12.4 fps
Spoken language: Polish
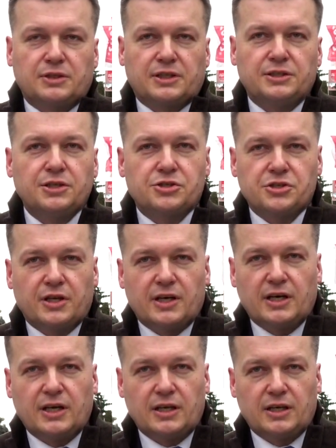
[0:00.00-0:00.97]

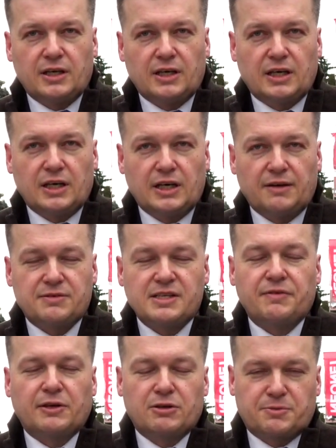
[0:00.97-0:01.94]
technicznej e, w
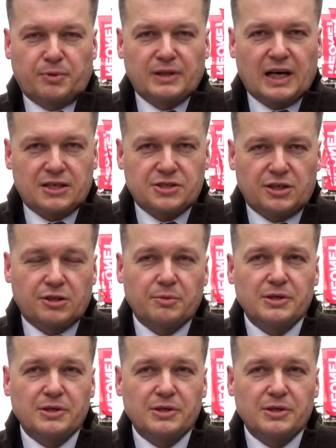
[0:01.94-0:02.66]
strefie gospodarczej. To